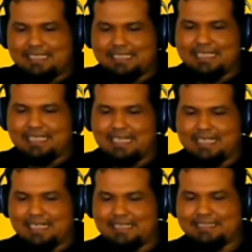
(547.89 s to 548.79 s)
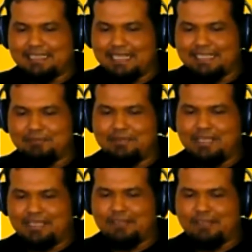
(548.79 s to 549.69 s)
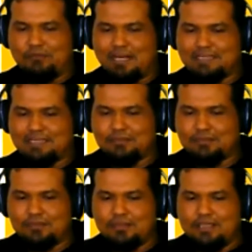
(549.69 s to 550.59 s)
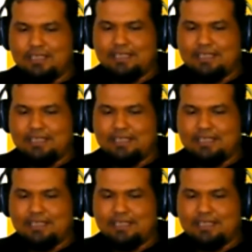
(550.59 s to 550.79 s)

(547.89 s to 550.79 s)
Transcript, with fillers: integralkan terhadap DY2 tentu